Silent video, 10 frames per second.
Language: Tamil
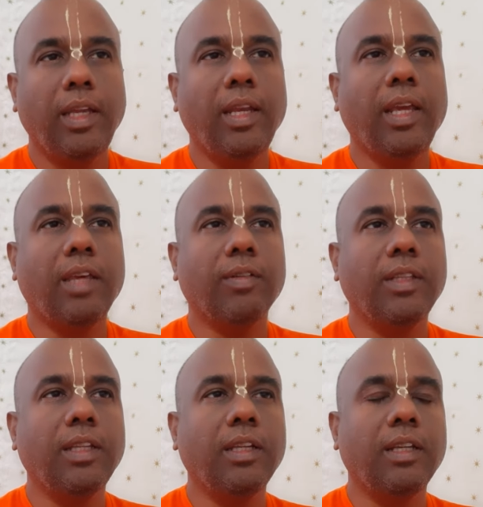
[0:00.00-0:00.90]
இன்றைக்கி
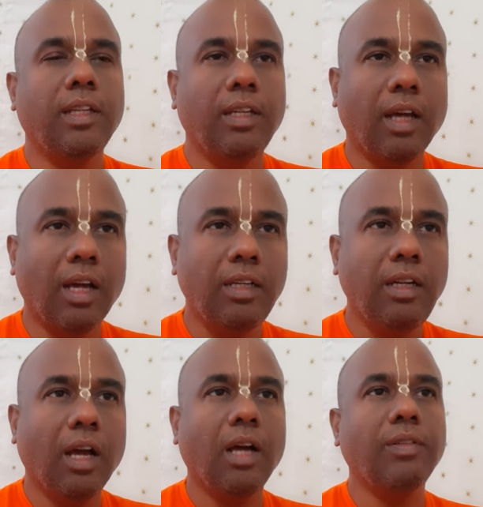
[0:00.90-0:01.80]
வந்து
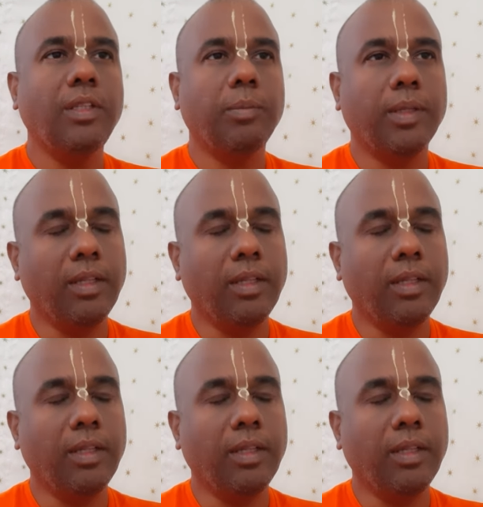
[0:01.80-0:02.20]
நான்காவது